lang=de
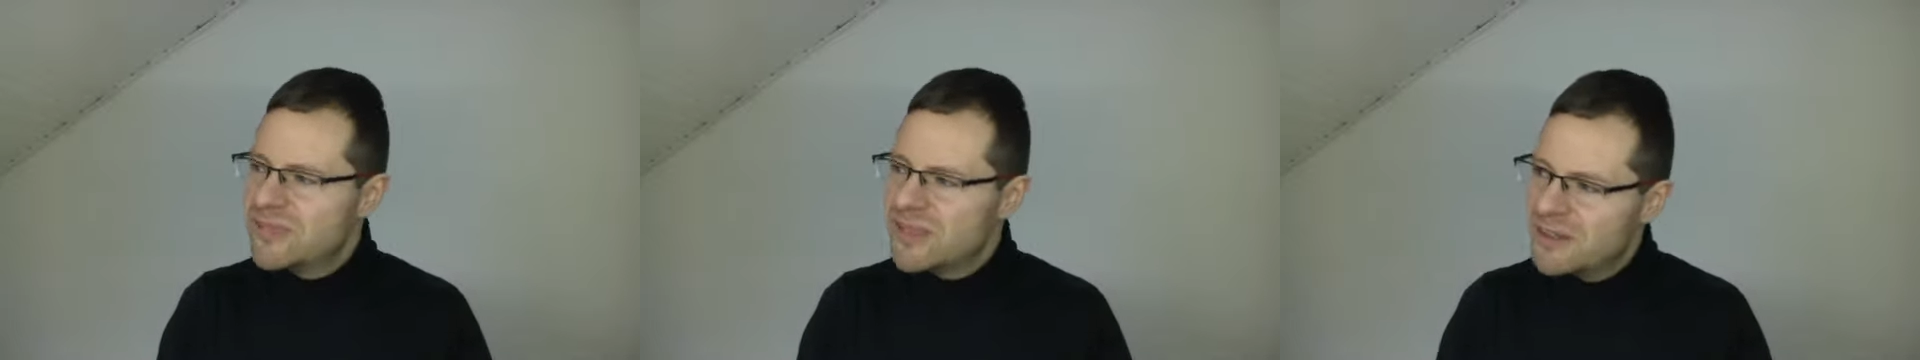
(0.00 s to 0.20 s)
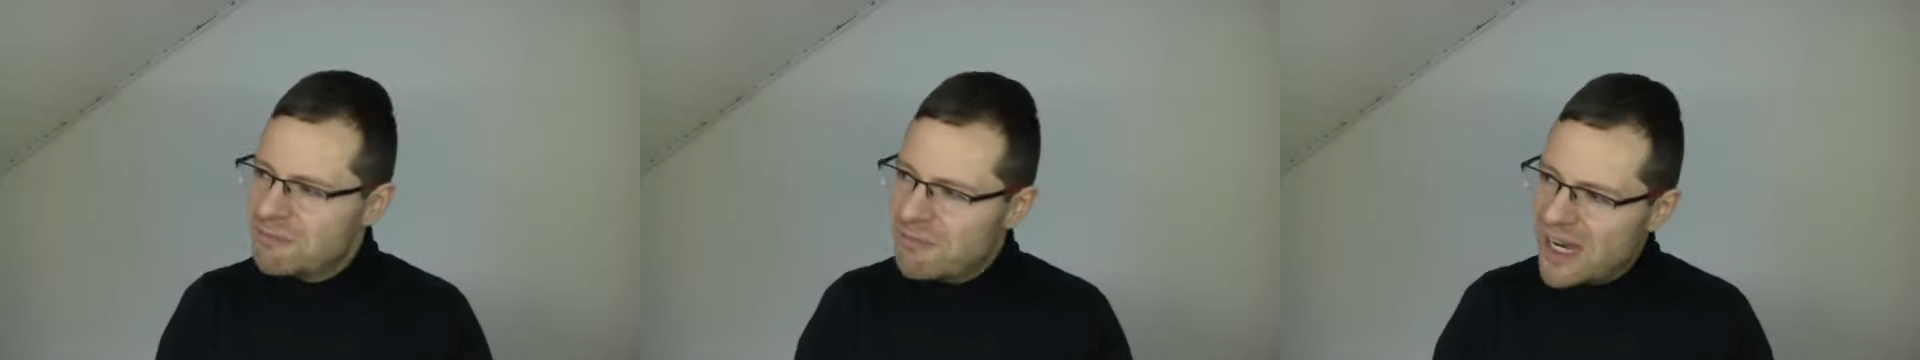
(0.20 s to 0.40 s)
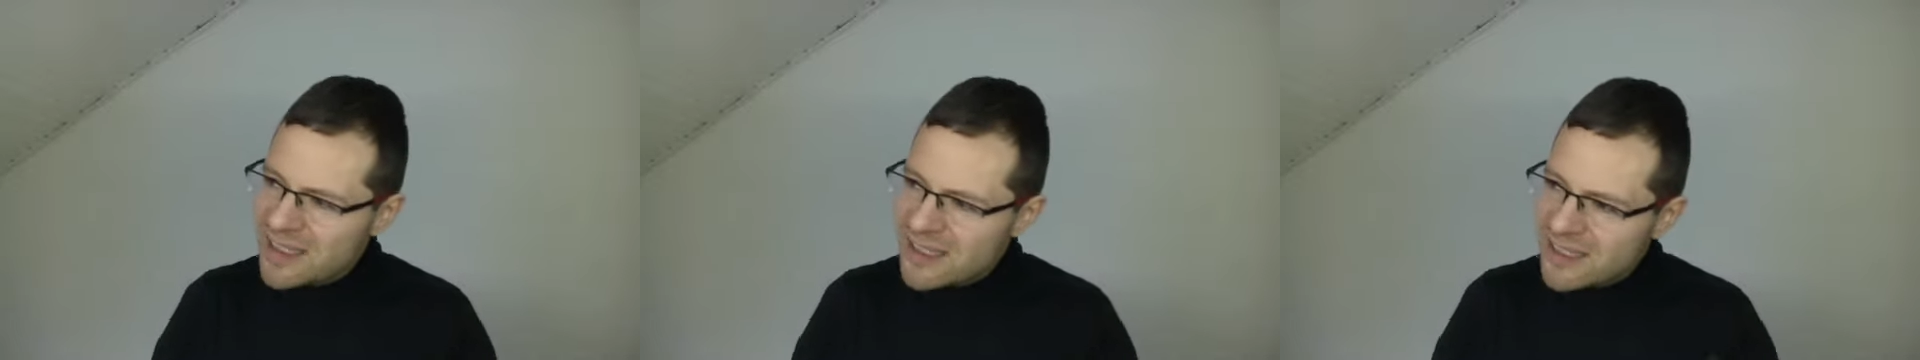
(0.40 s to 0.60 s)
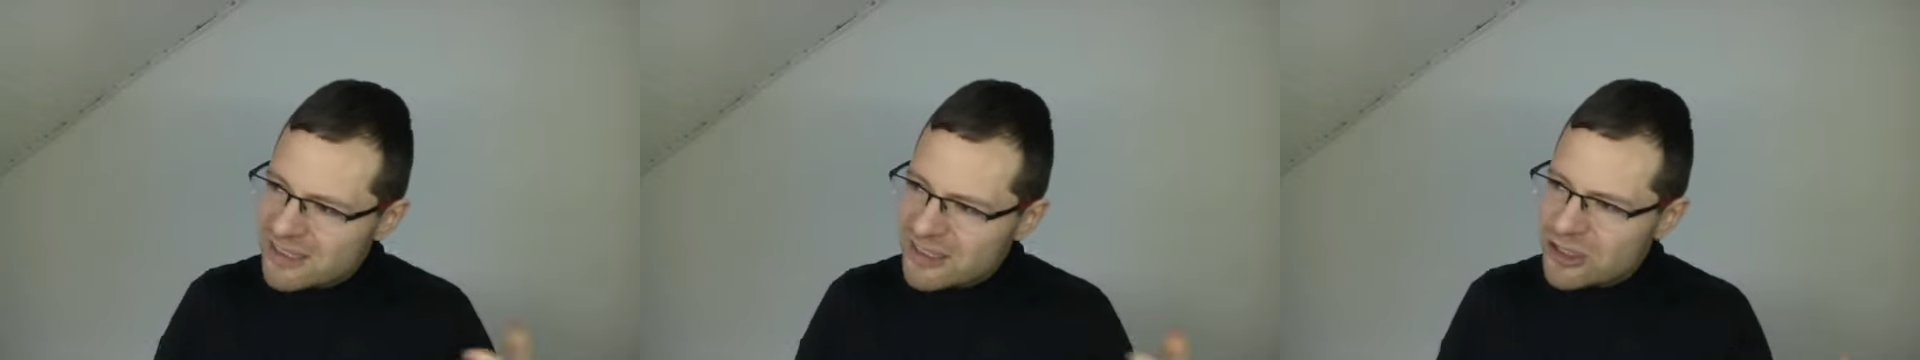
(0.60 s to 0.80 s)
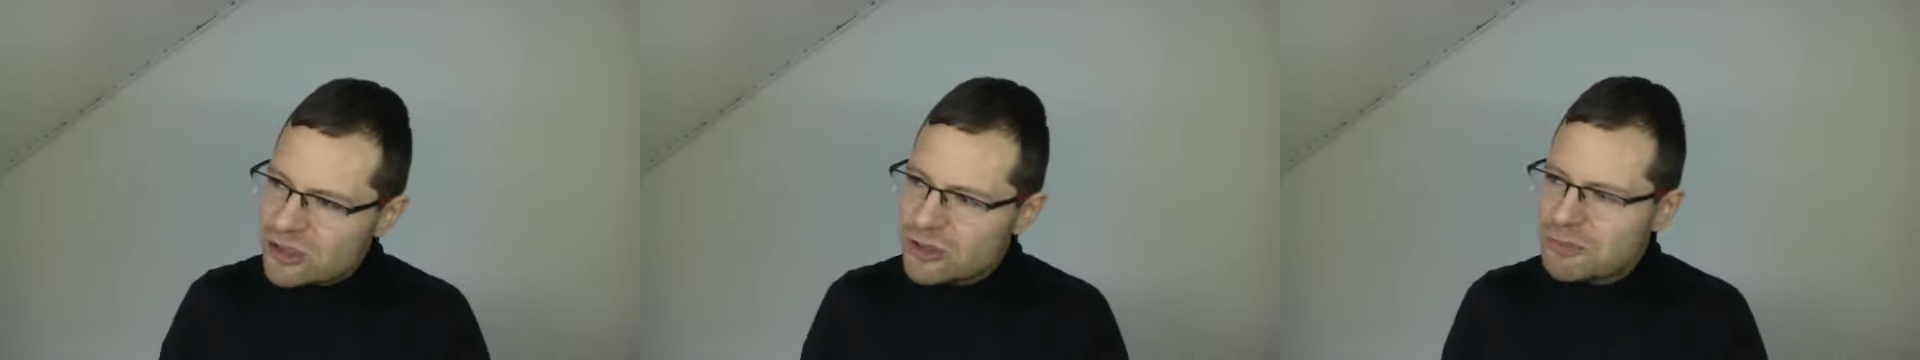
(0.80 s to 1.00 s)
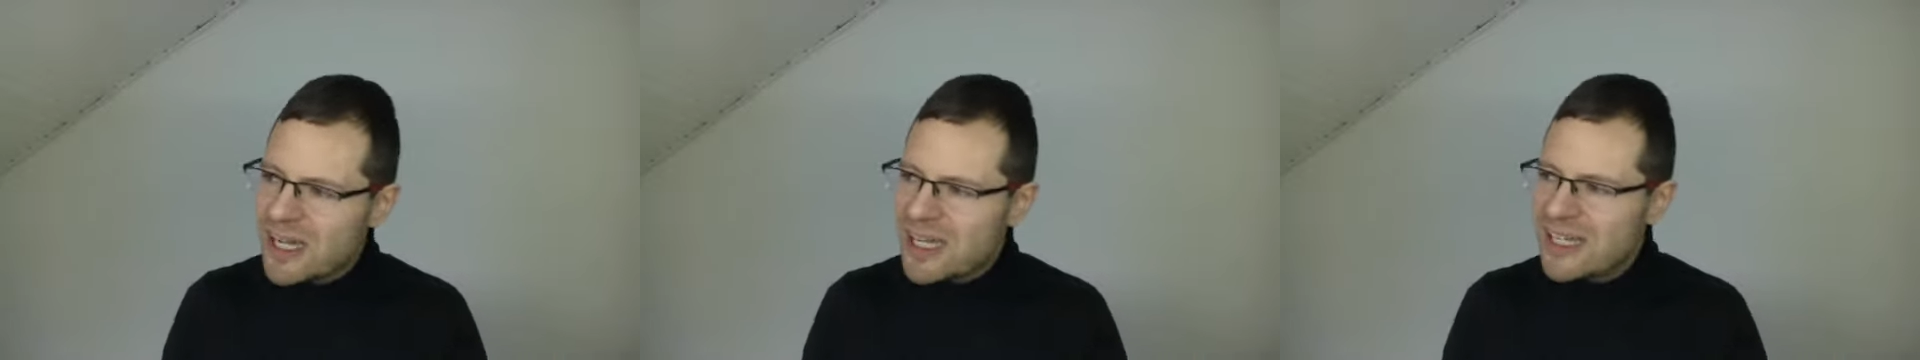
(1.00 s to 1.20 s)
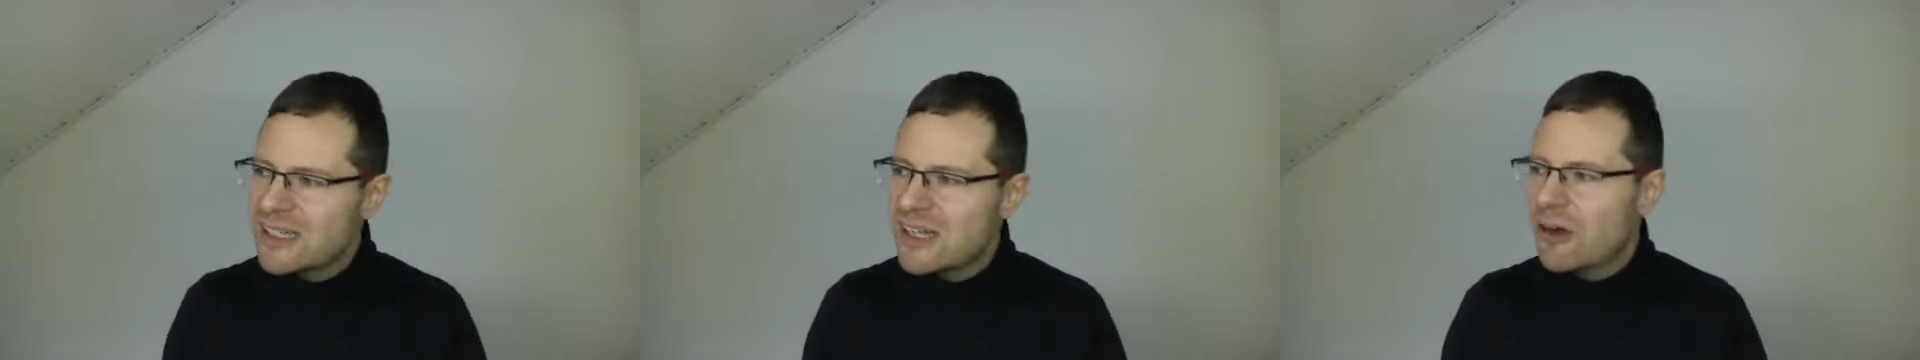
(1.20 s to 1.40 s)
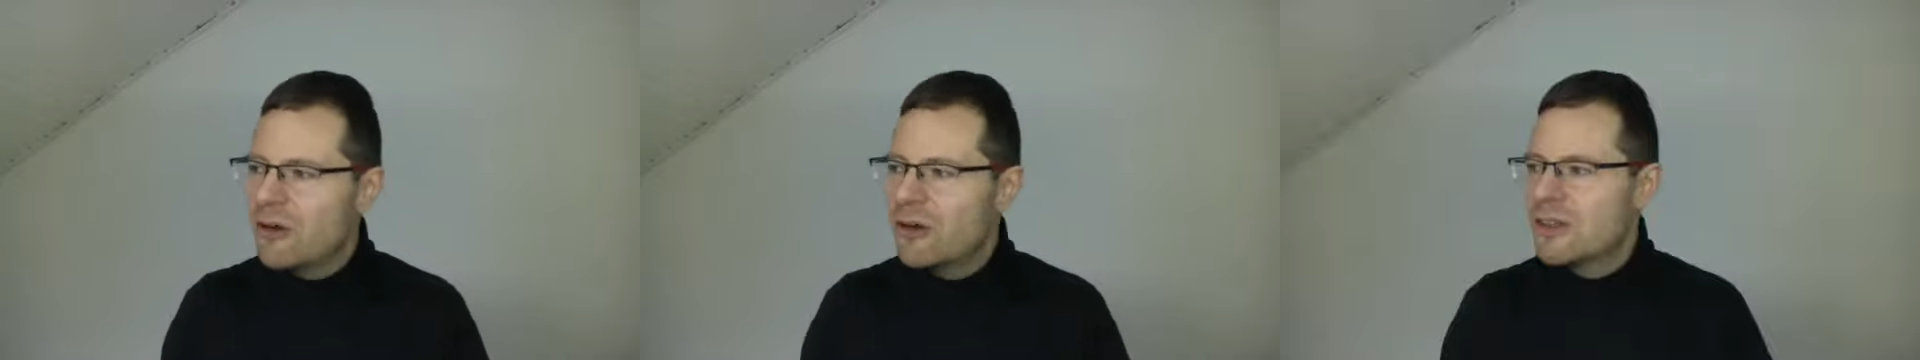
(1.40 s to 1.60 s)
manche sprechen
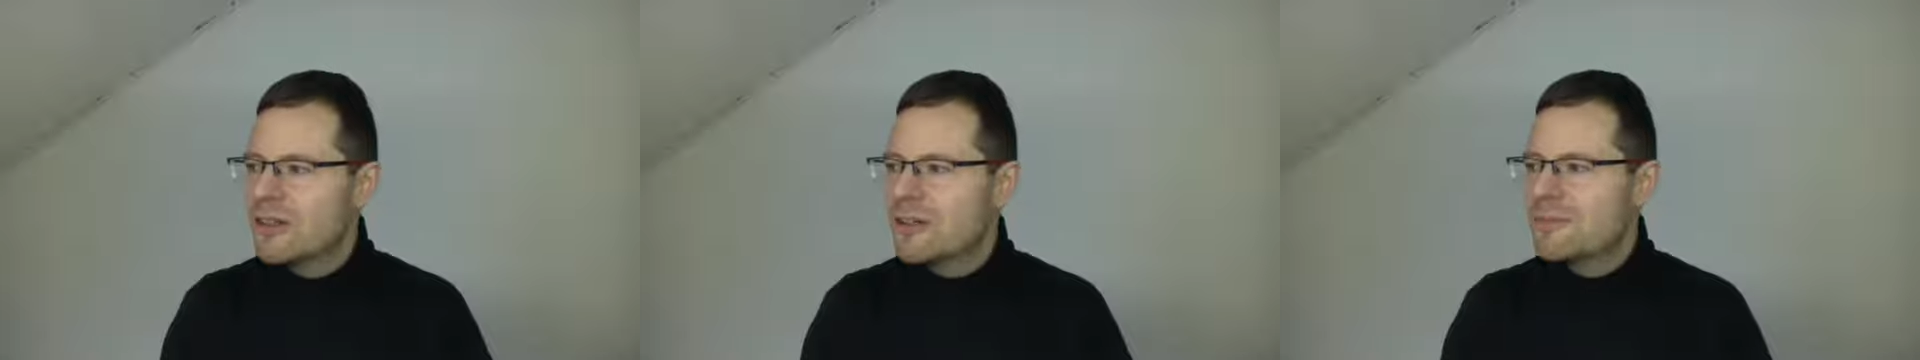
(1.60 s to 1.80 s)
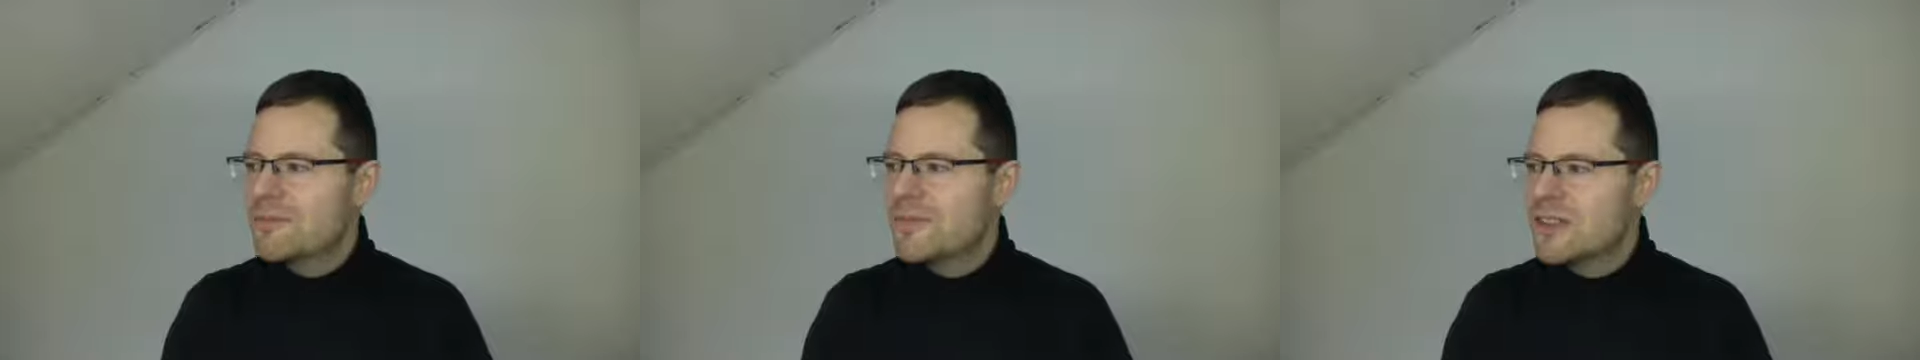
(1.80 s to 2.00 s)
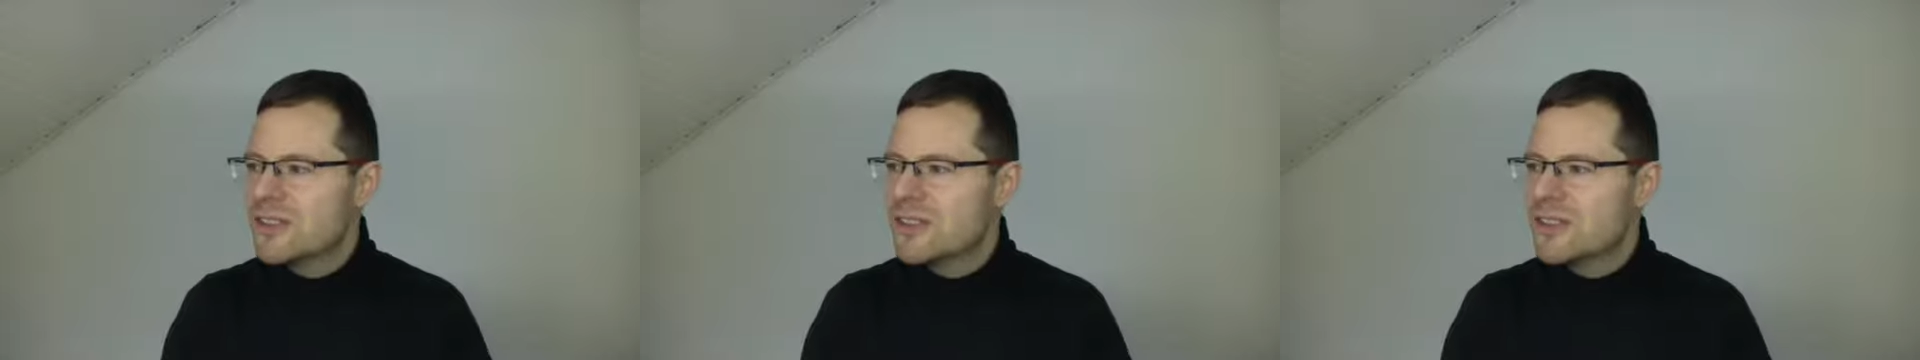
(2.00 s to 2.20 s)
auch, ähm,